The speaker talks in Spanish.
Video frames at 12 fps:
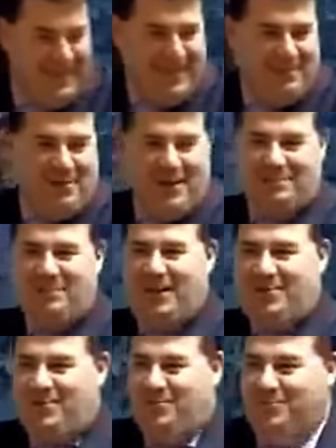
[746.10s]
que haya mujeres para
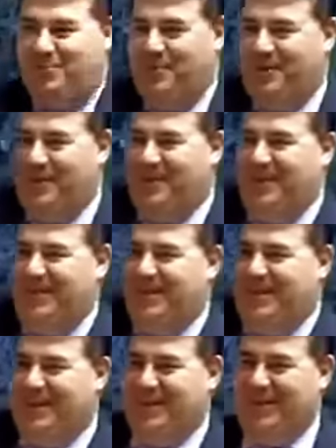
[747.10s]
todos,
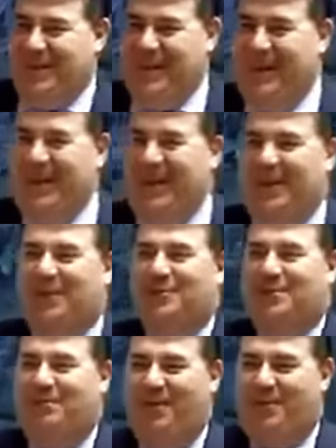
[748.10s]
que no haya ricos
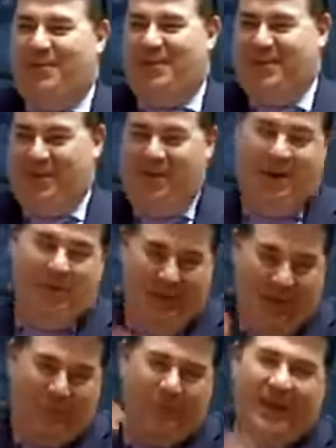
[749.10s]
y pobres.
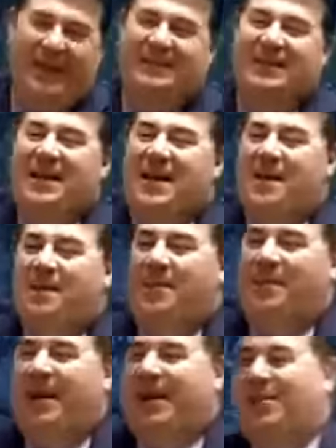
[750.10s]
cuidado, una de las
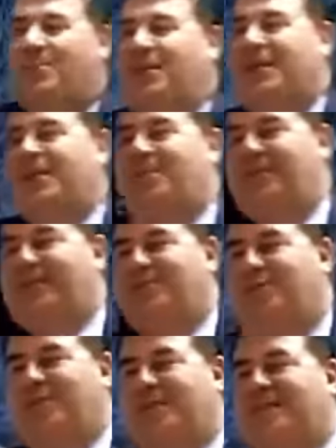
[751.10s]
primeras revueltas
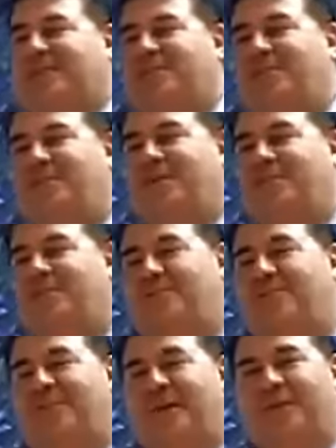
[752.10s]
socialistas que hubo en el
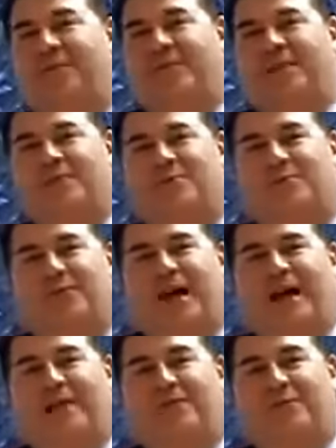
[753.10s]
mundo fue, fue, del
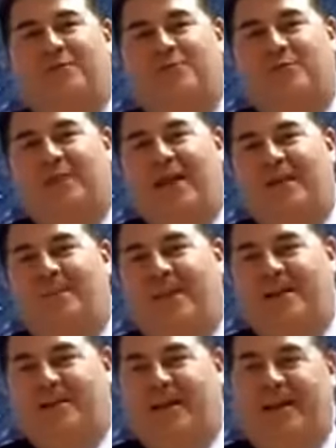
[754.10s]
sultán, fue de un sultán en
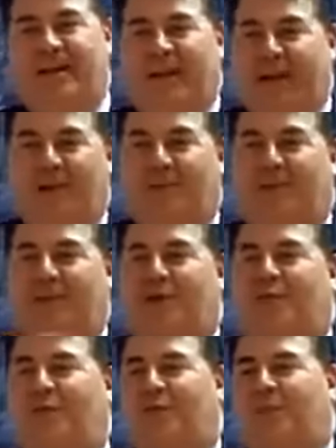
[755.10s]
Persia, lo que
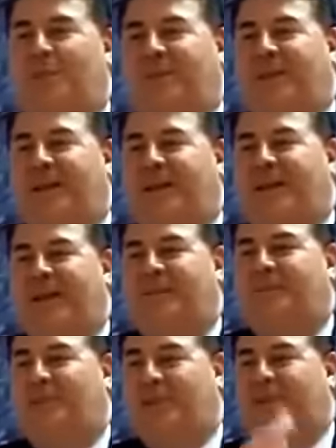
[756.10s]
hicieron fue repartir las
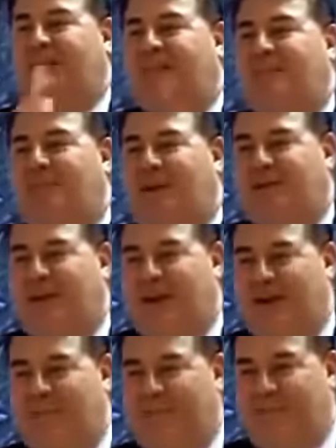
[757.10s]
riquezas, fue repartir las mujeres del
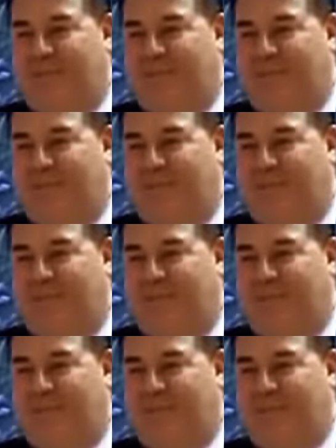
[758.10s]
harén.